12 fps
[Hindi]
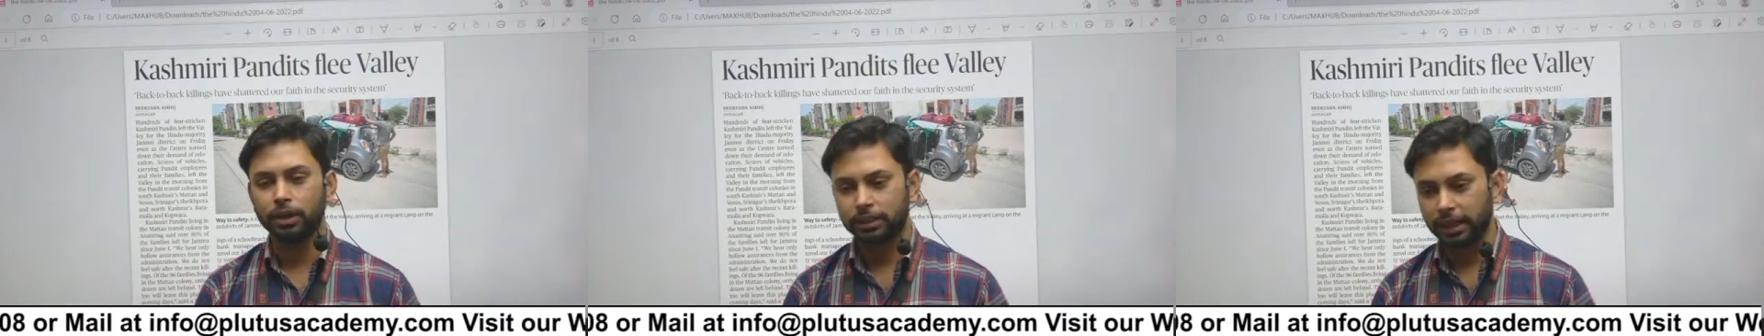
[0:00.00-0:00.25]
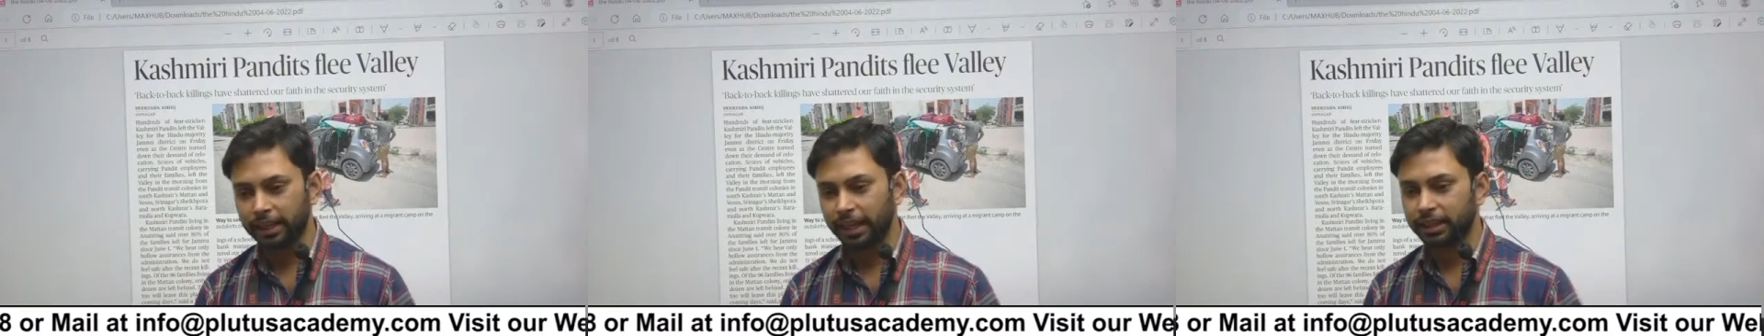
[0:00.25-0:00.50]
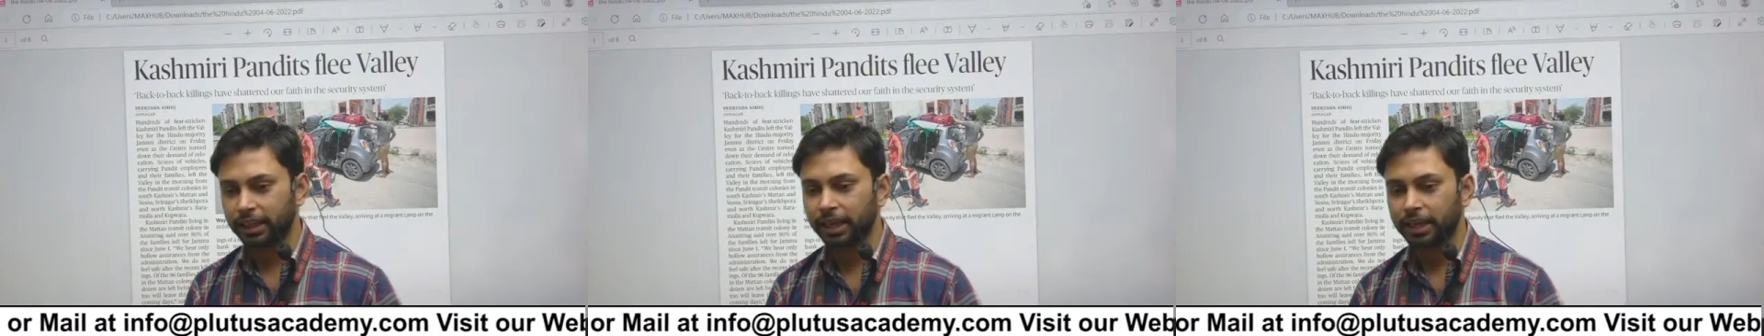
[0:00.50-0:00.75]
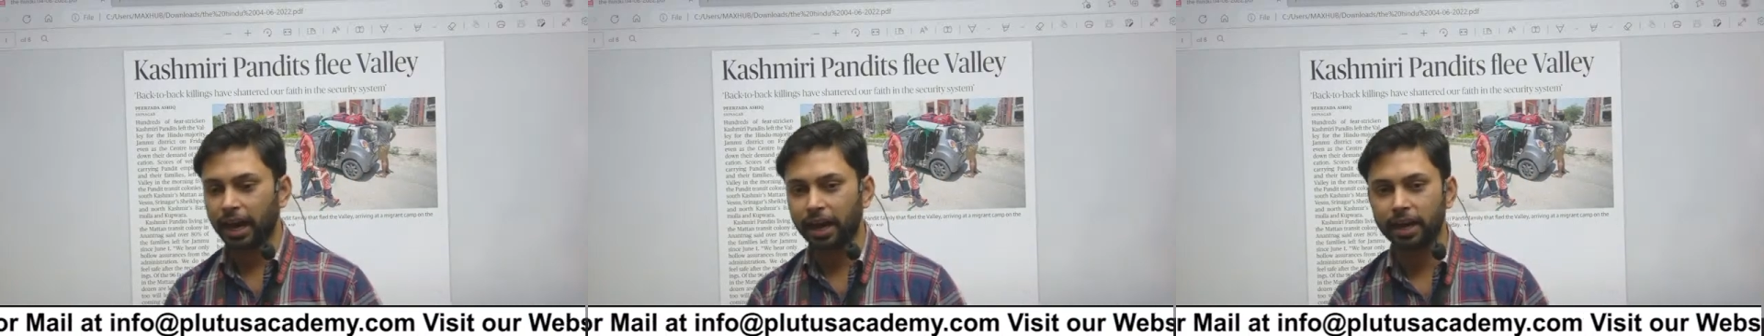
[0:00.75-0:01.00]
चलिए देखते हैं
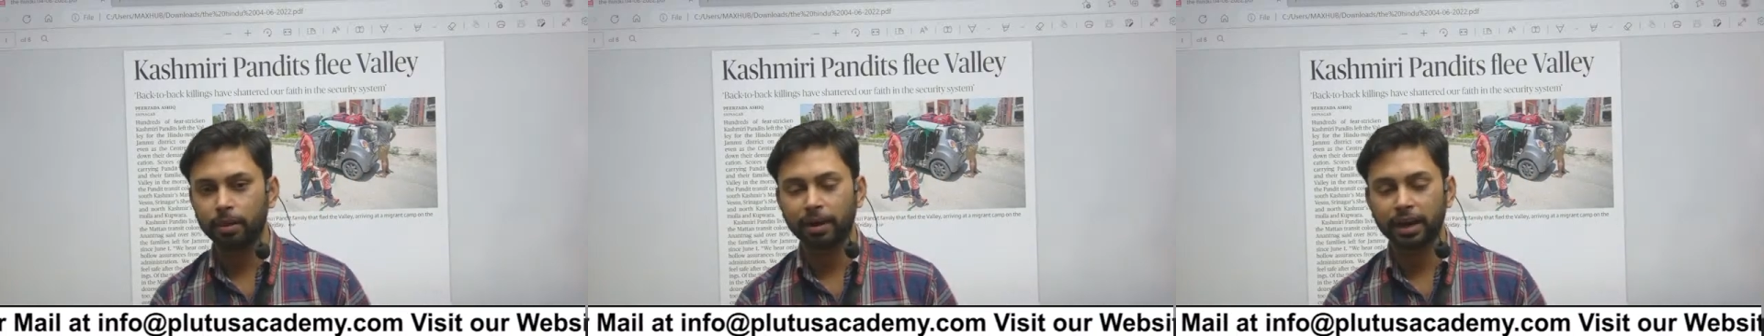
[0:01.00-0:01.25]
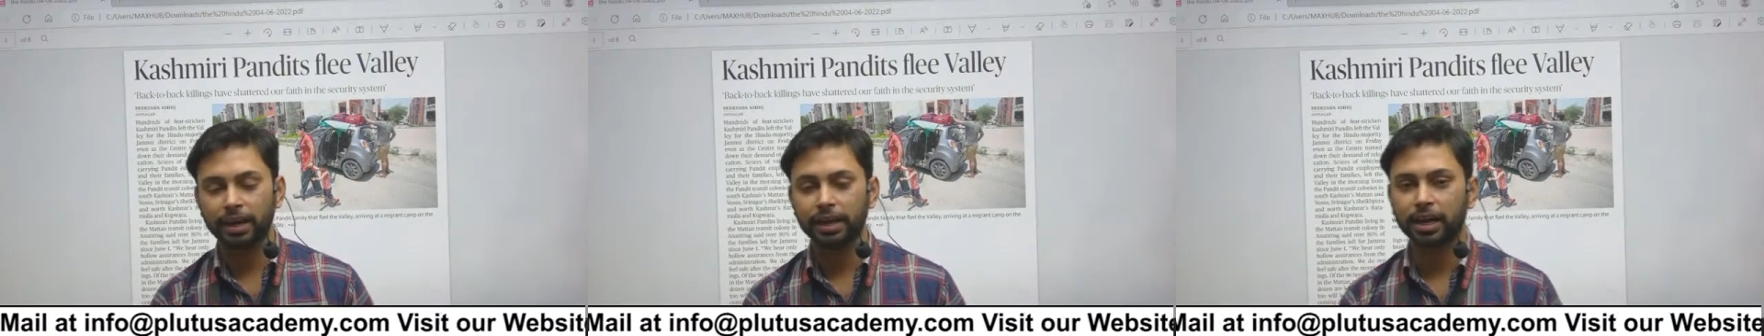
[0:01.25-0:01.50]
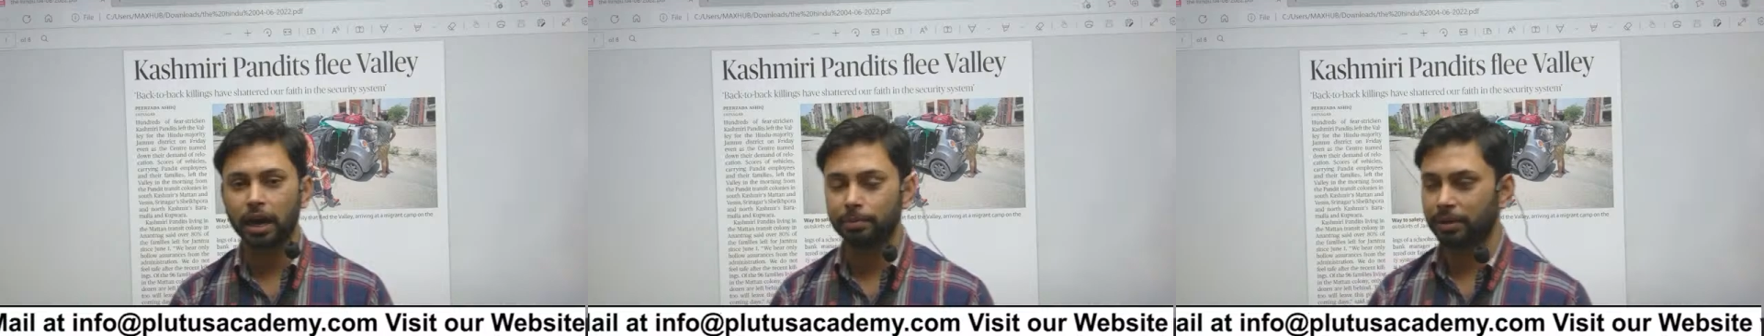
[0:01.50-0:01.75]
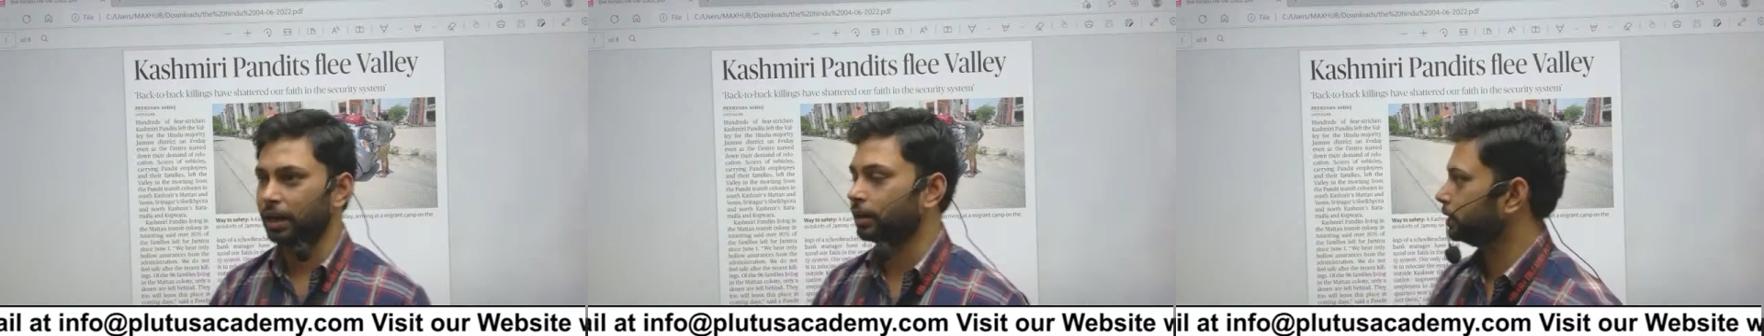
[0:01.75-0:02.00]
क्या है हमारे लिए काम
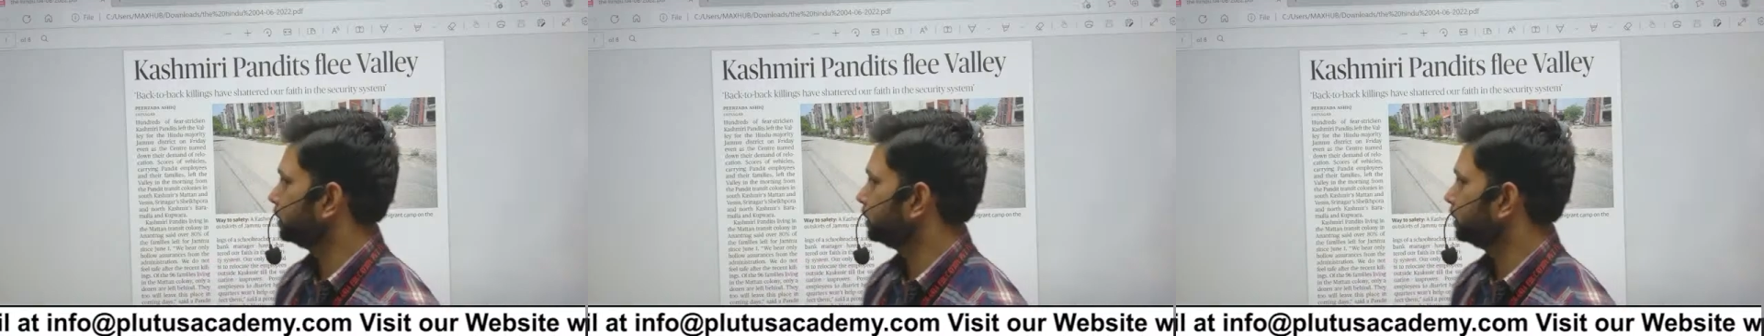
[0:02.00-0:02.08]
का